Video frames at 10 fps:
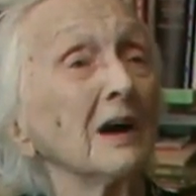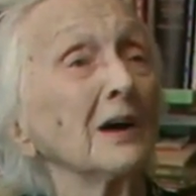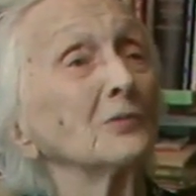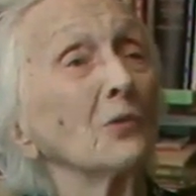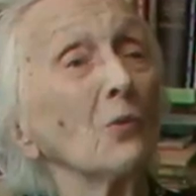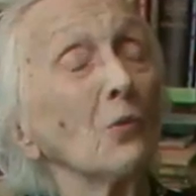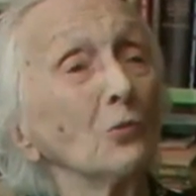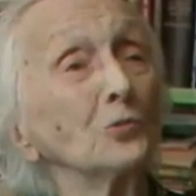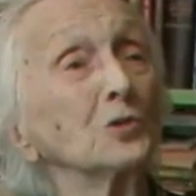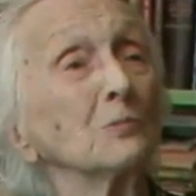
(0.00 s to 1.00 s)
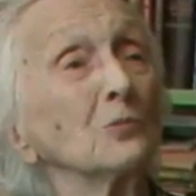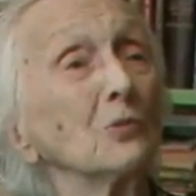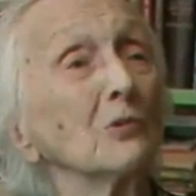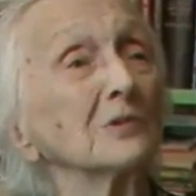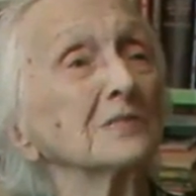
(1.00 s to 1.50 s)
оно очень
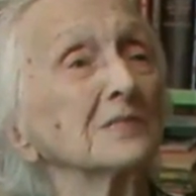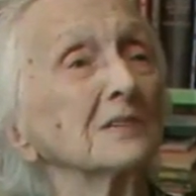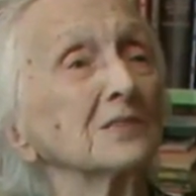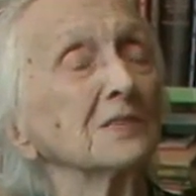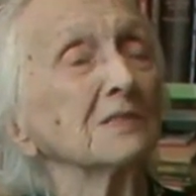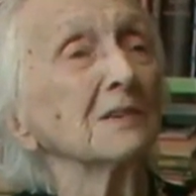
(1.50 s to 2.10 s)
много значит.